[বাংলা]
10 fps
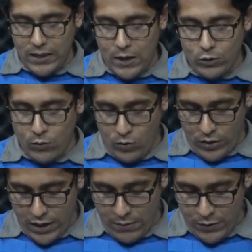তেরোতম
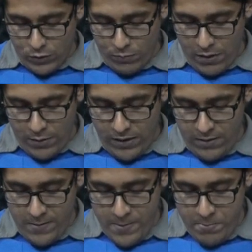গ্রেডে বেতন পাবেন
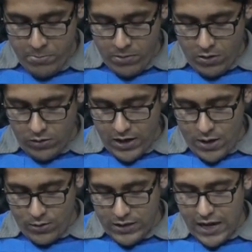তো
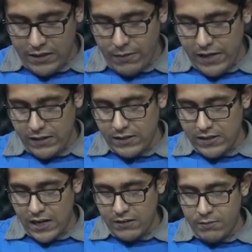যাই হোক জাহিদ ভাই আছেন
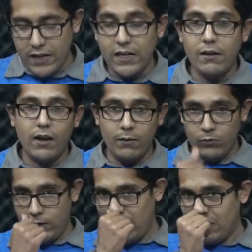জাহিদ ভাই
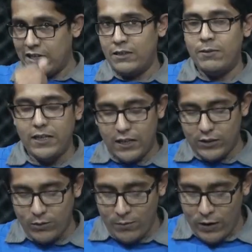আলহামদুলিল্লাহ জাহিদ ভাই
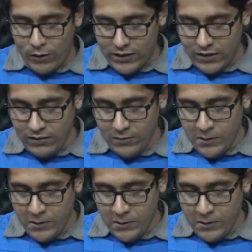আশা করি ভালো আছেন